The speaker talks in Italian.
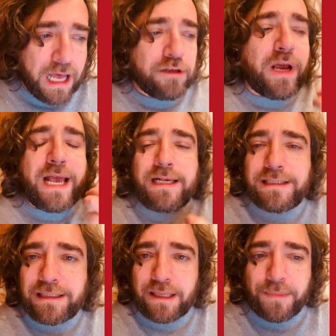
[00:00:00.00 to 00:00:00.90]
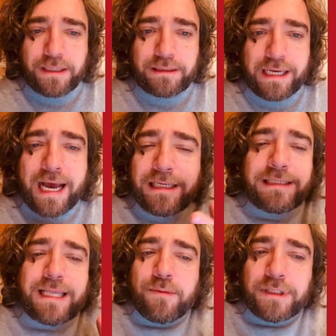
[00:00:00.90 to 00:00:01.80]
Cioè, esattamente, a chi
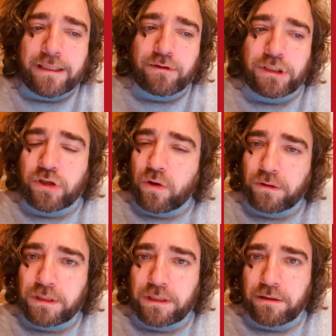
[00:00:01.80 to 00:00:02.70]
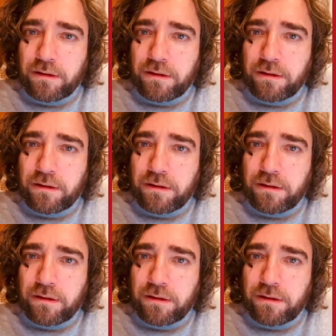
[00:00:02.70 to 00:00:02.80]
stiamo dando i soldi